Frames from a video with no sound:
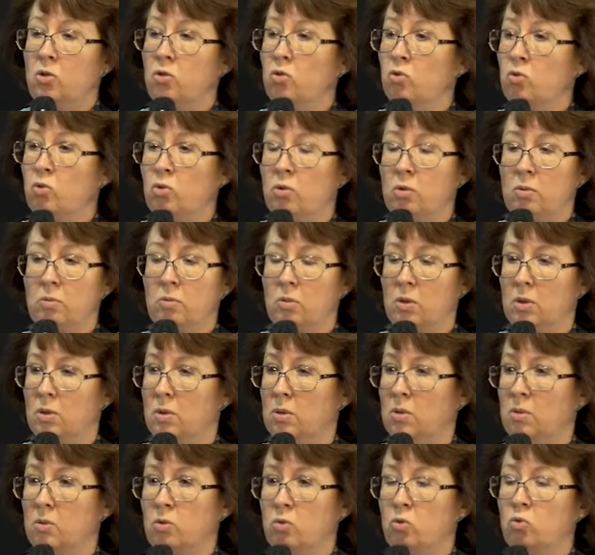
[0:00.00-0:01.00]
то
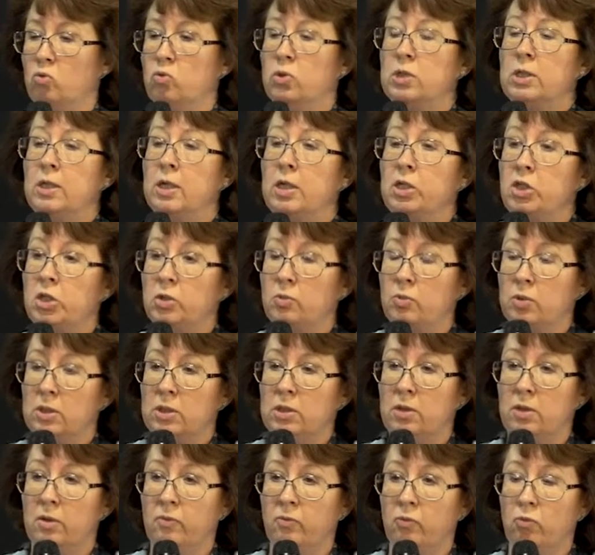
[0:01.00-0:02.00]
э, ну,
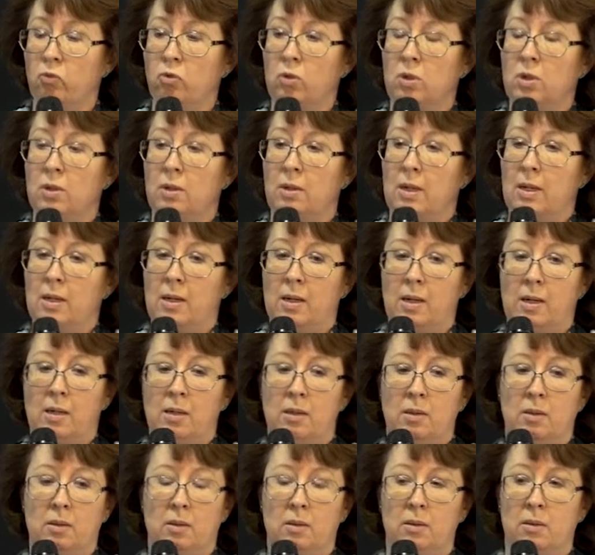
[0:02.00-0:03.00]
значимость его
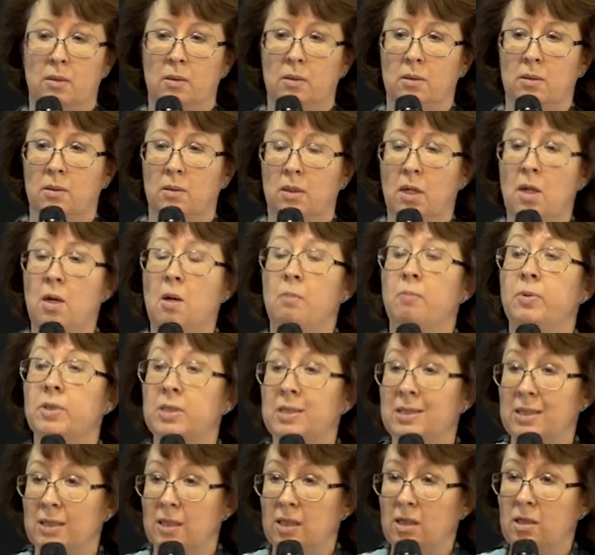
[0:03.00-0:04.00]
для
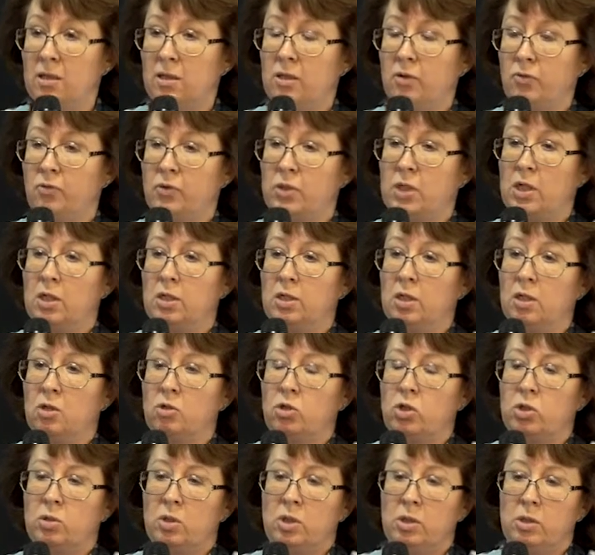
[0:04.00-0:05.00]
пациентов, страдающих
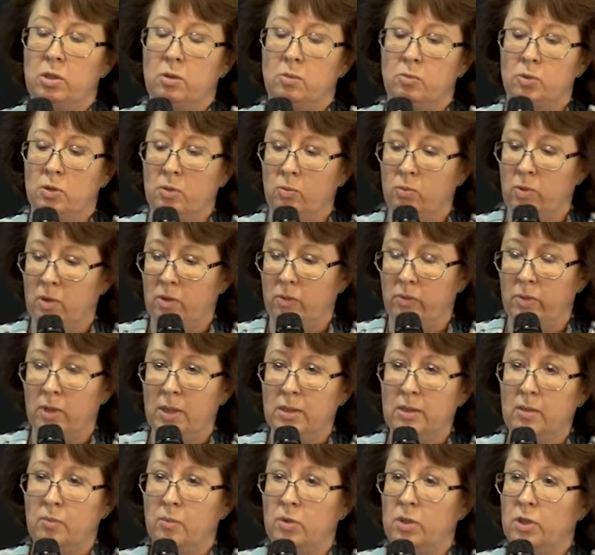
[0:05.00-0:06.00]
этим
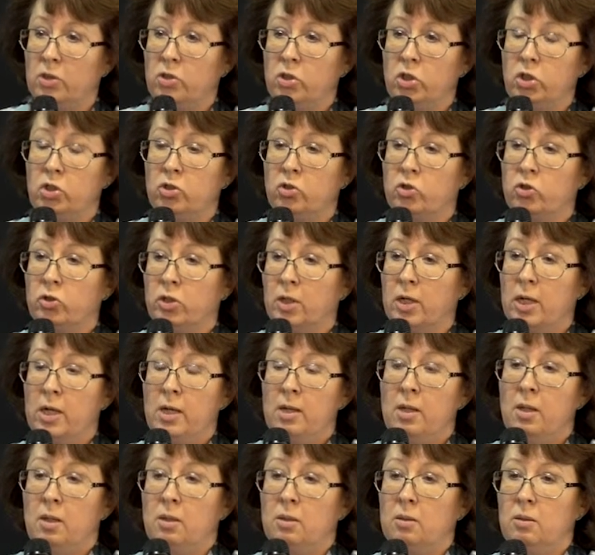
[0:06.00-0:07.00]
заболеванием, конечно же,
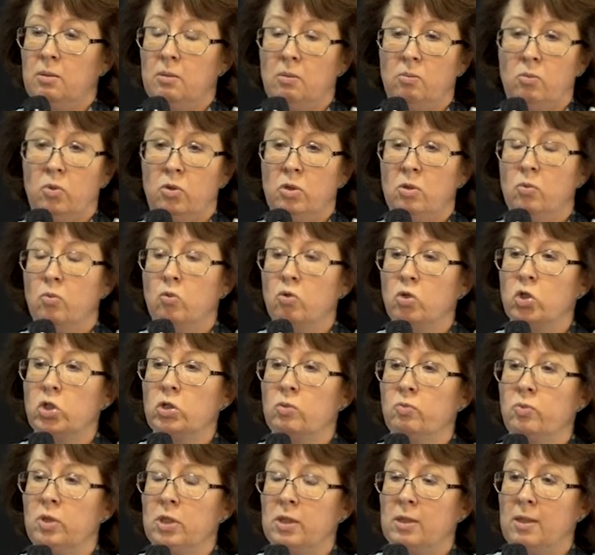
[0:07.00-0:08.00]
мы не
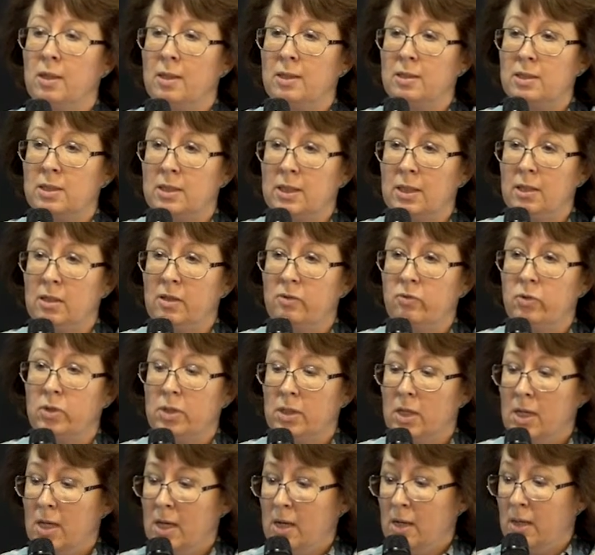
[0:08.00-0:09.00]
можем недооценивать.
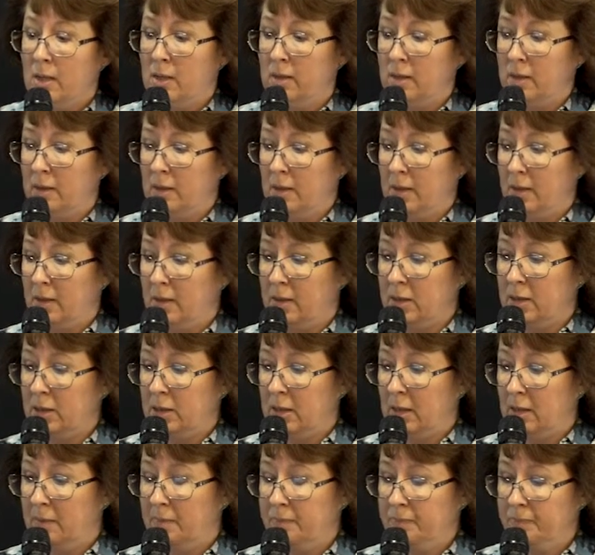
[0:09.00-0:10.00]

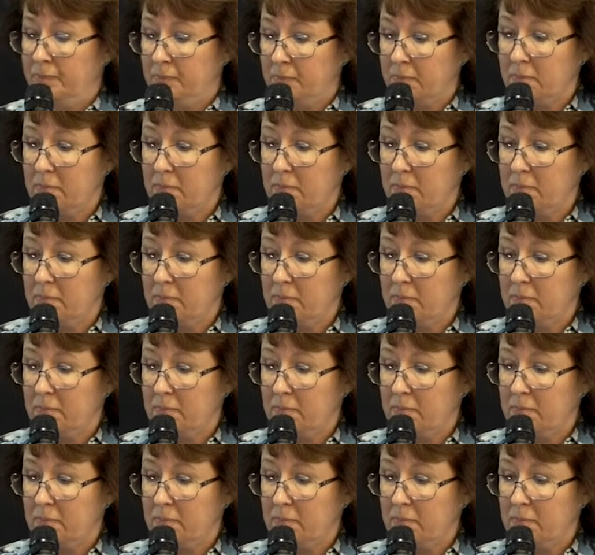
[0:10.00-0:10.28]
Это